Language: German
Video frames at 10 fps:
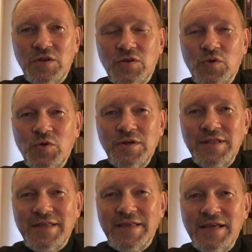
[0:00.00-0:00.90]

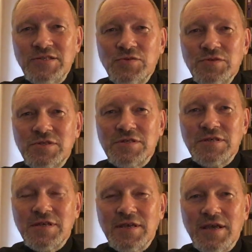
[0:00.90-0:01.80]
Nun,
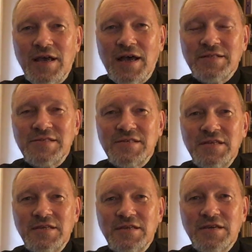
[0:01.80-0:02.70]
Jesus hat
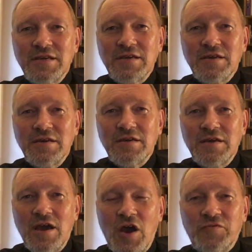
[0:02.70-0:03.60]
sich
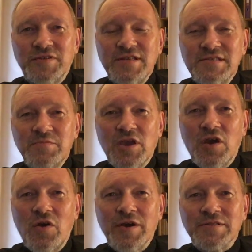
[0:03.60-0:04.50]
auf diesem
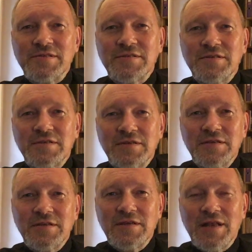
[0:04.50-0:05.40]
Kreuz
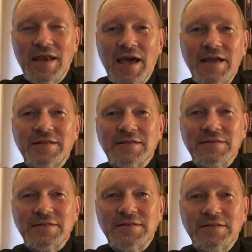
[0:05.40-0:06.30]

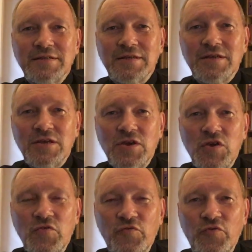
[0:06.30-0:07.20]
leidend
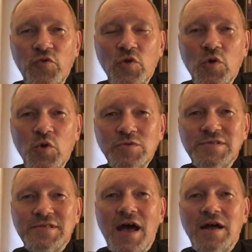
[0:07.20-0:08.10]
für
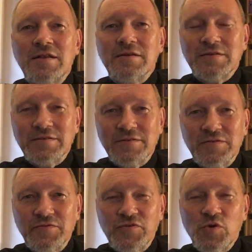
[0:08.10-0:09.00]
uns alle,
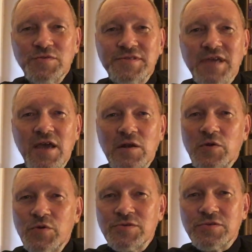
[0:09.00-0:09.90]
für unsere
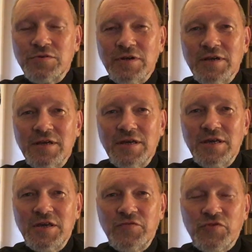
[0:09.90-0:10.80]
Erlösung,
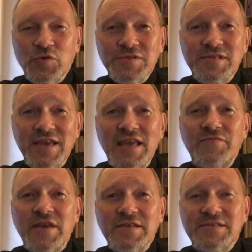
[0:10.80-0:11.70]
für unser
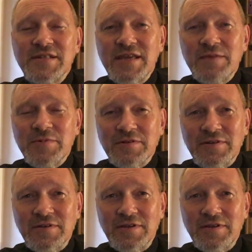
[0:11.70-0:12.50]
ewiges Leben,